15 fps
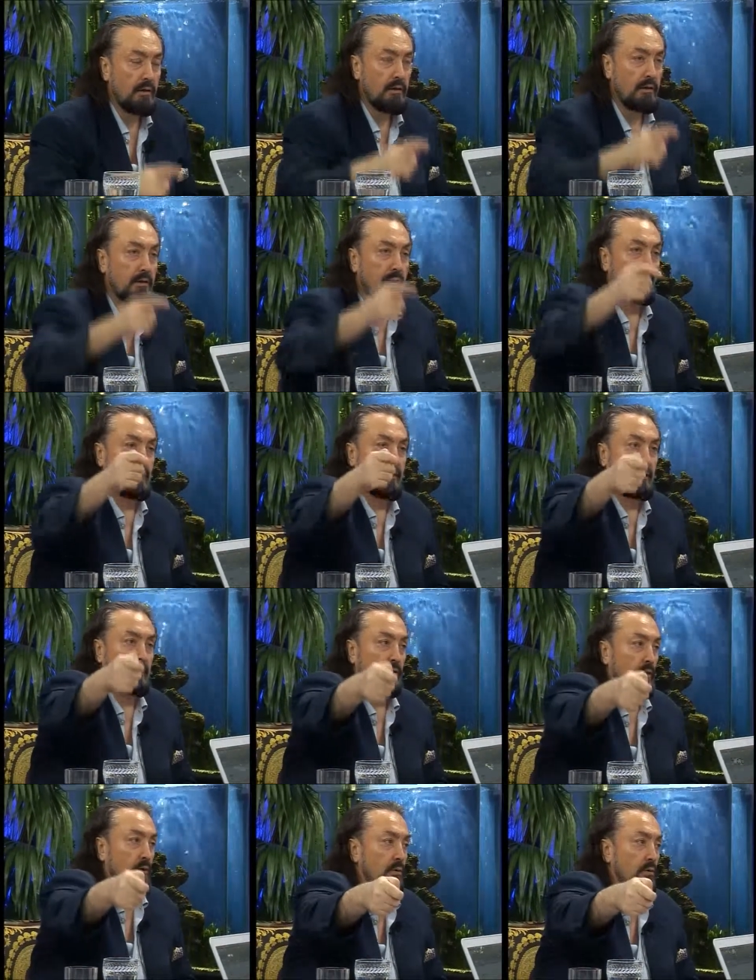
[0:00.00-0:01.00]
Aynı iddia edilen
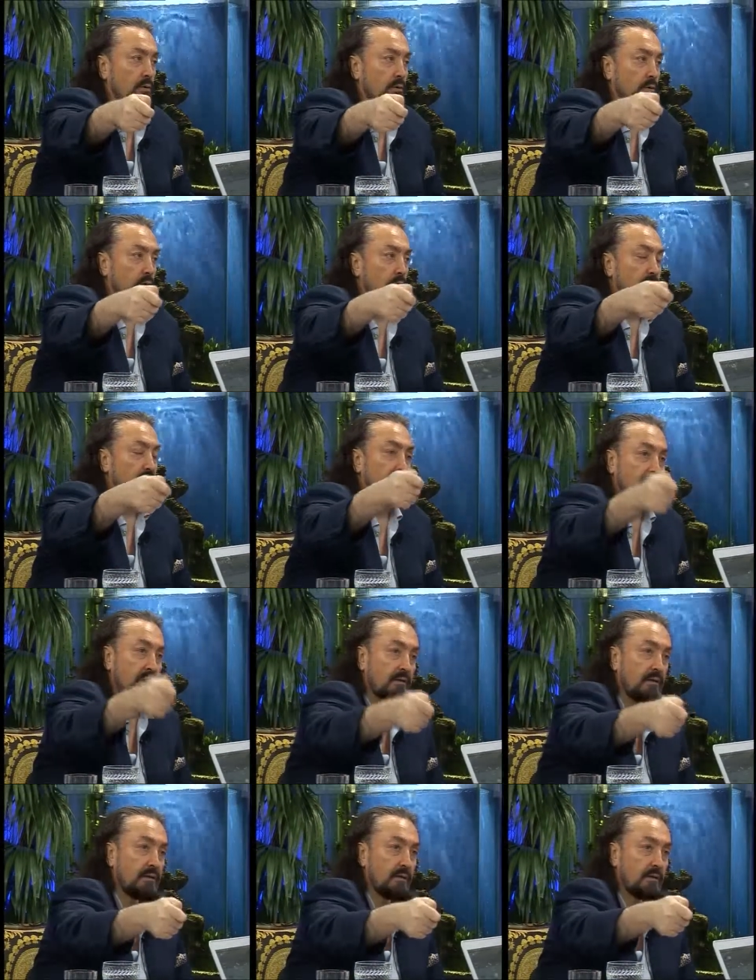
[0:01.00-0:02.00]
Ergenekon örgütü gibi
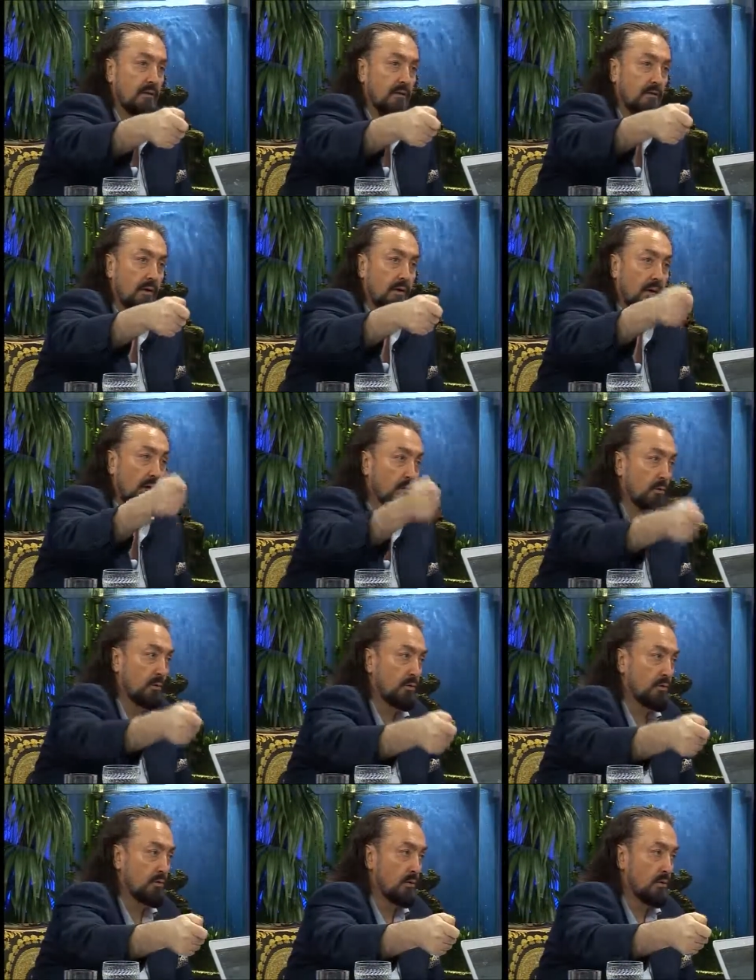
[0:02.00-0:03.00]
sadist ve kan
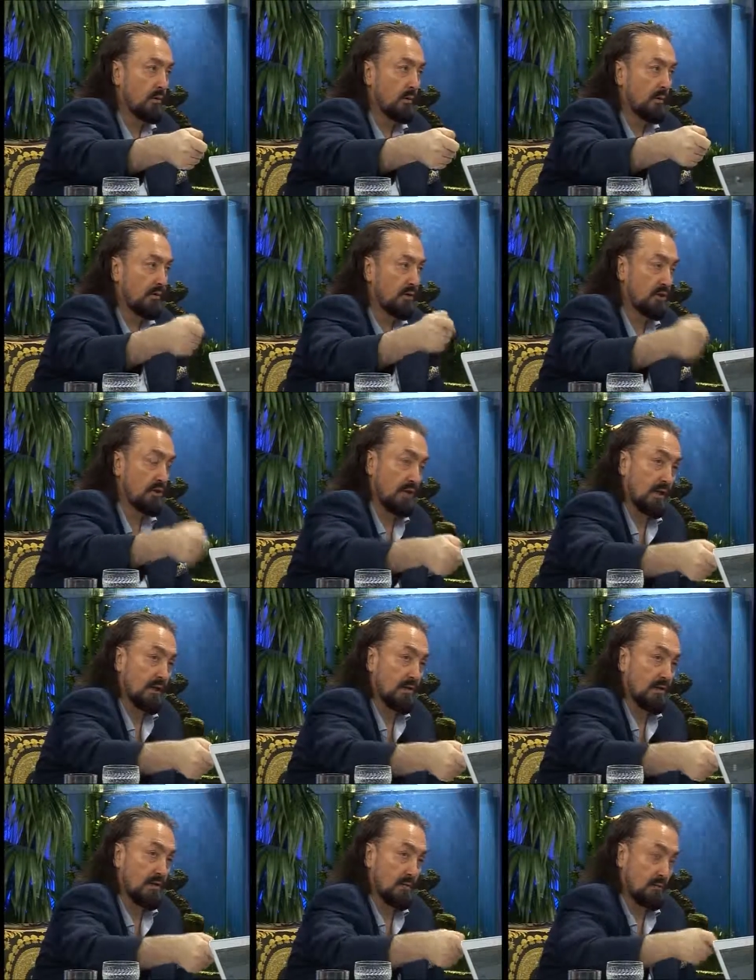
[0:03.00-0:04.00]
dökücü,
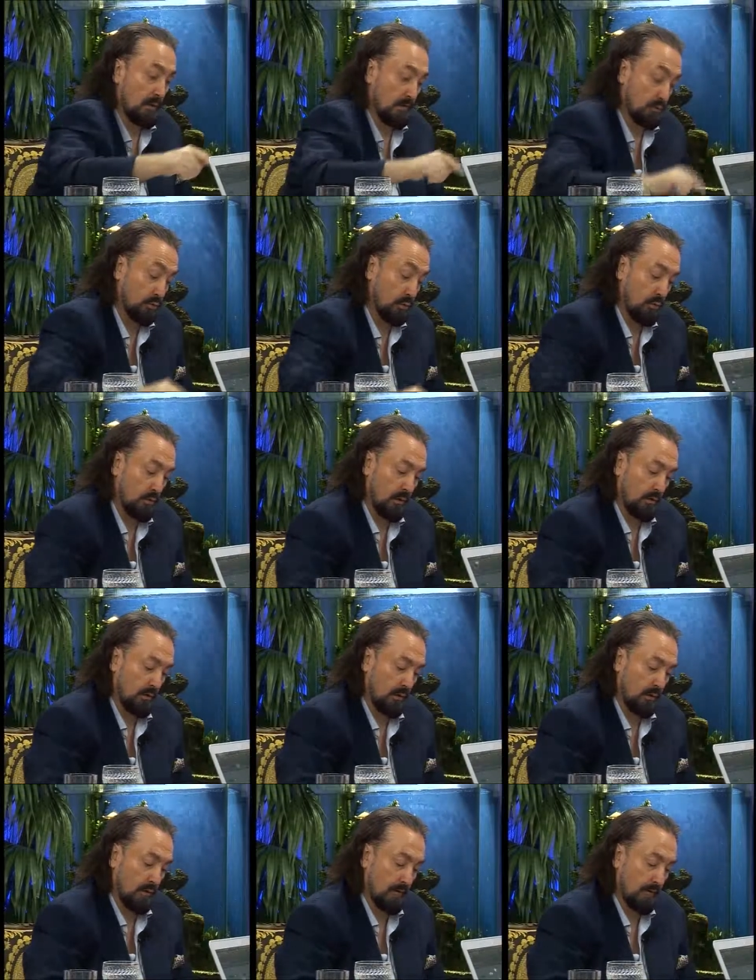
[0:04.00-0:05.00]
işkenceci. Bak zorba
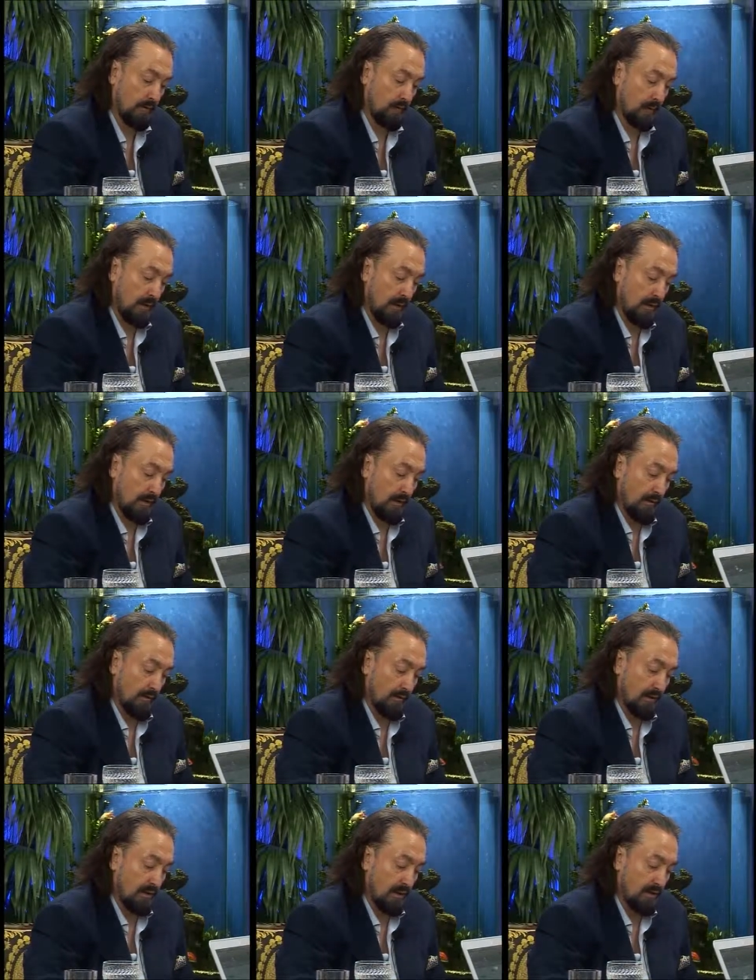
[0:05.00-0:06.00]
diyor Allah.
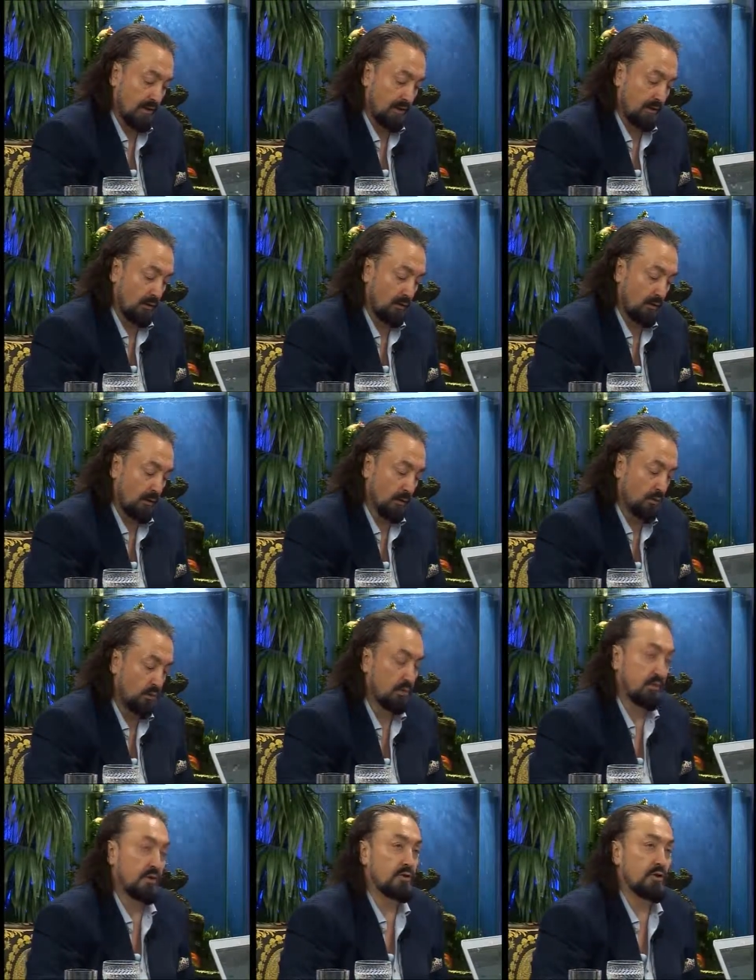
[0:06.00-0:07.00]
Ve gerçekten
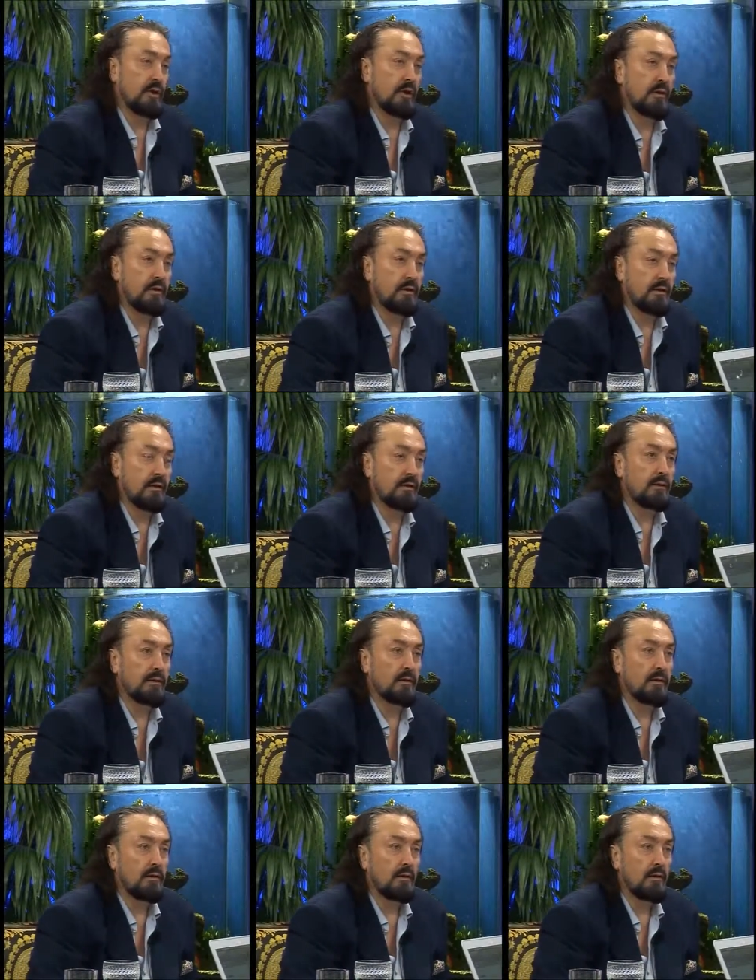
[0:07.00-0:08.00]
ölçüyü
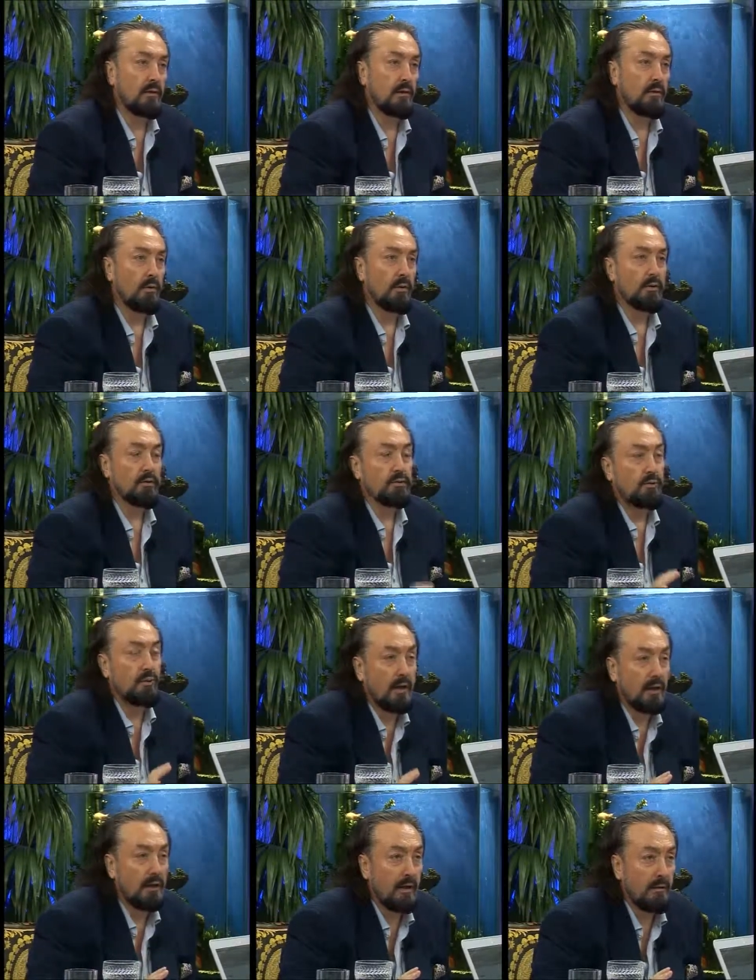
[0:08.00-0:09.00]
taşıranlardandı.
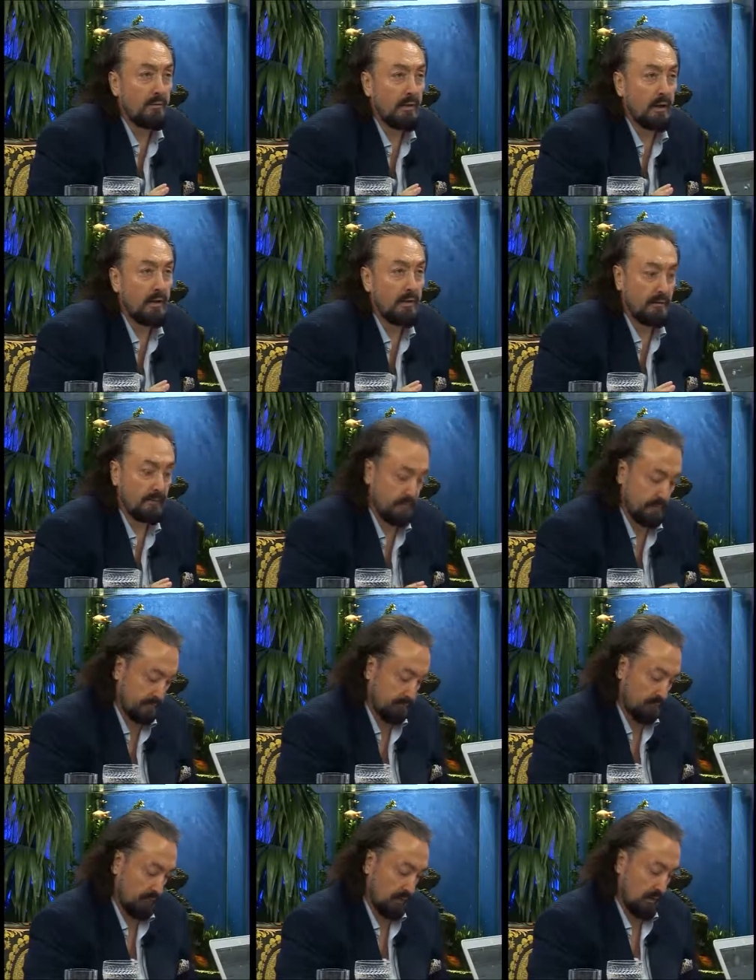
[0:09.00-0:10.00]
Ölçü yok adamda.
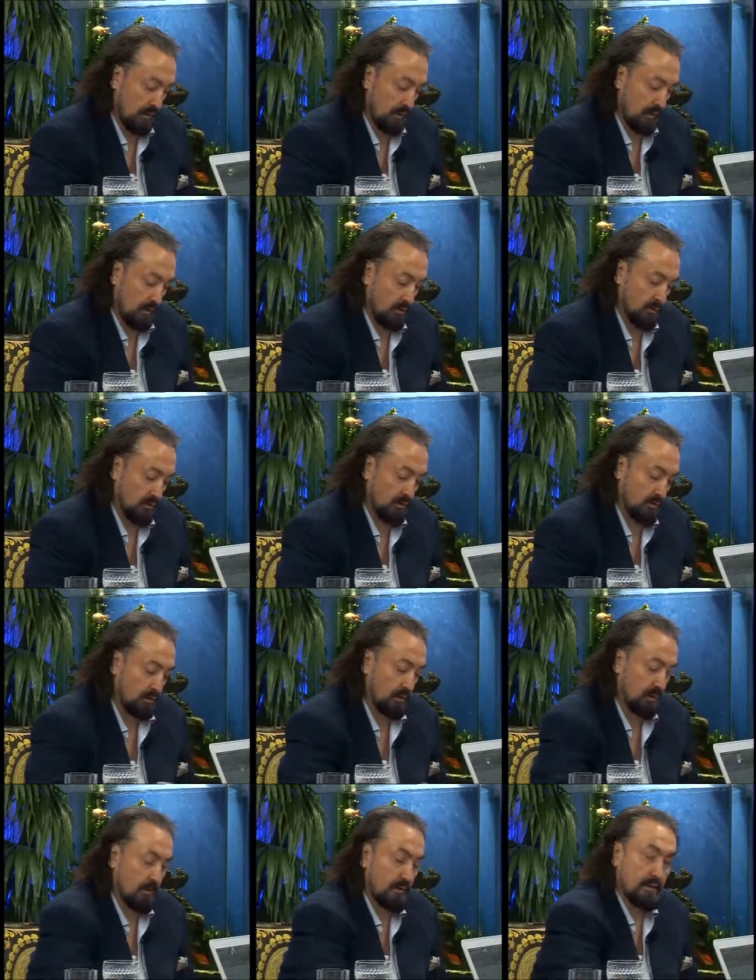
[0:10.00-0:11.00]

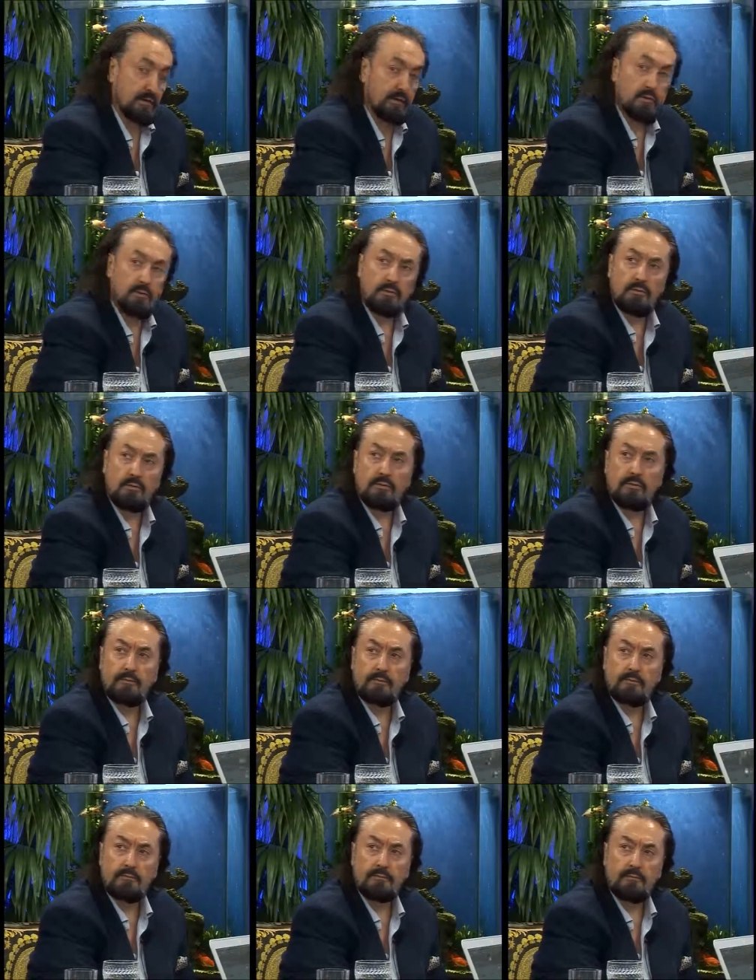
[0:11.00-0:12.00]
Yunus suresi 83.